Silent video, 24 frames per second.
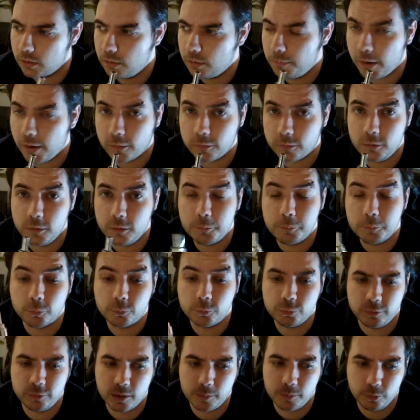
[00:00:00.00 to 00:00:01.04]
merci pour
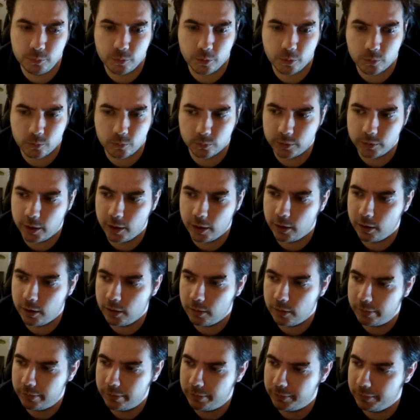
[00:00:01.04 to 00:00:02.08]
tous les abonnements qu'on
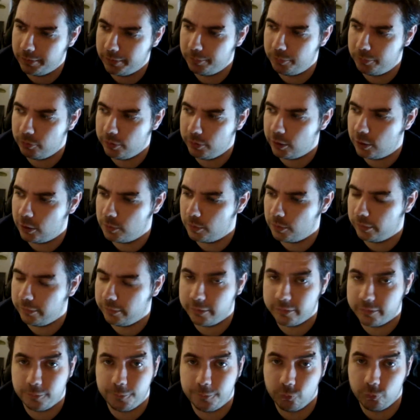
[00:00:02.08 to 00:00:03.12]
a, pour les
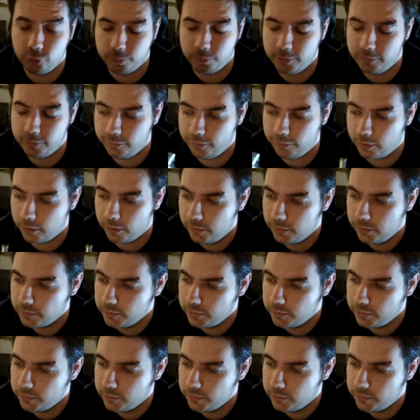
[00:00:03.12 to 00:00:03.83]
commentaires, ça fait toujours plaisir.